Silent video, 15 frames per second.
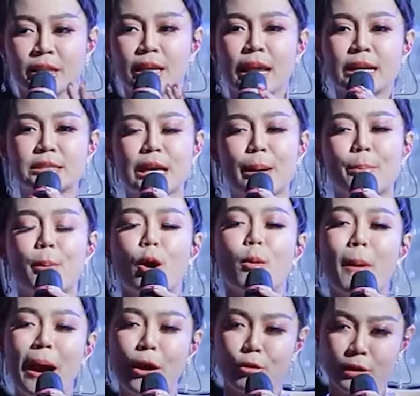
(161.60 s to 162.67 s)
ที่รักจับ
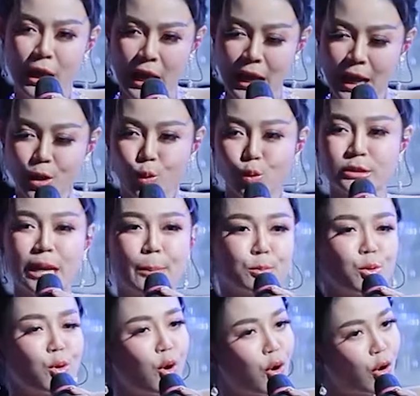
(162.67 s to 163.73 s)
เบาๆนะหนูจับ
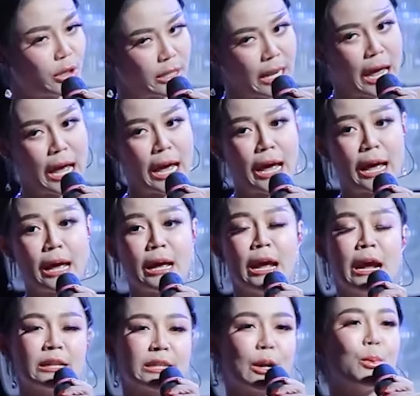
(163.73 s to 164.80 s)
ทุกคนนะ
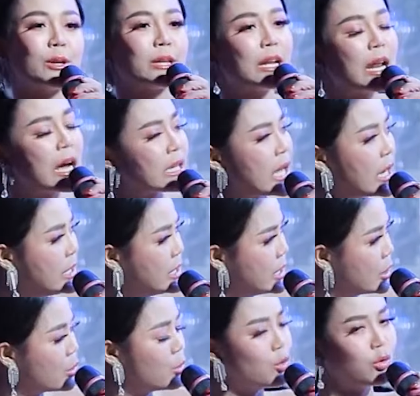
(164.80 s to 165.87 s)
แต่ว่าที่รักอย่าดึ
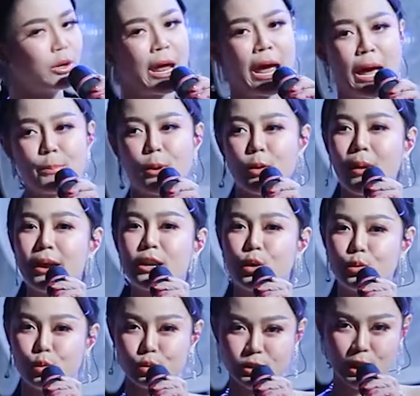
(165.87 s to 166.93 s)
งหนูนะเพราะว่าเดี๋
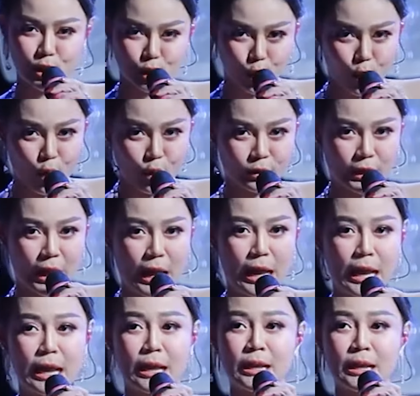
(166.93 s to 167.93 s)
ยวหนูจะตกนะ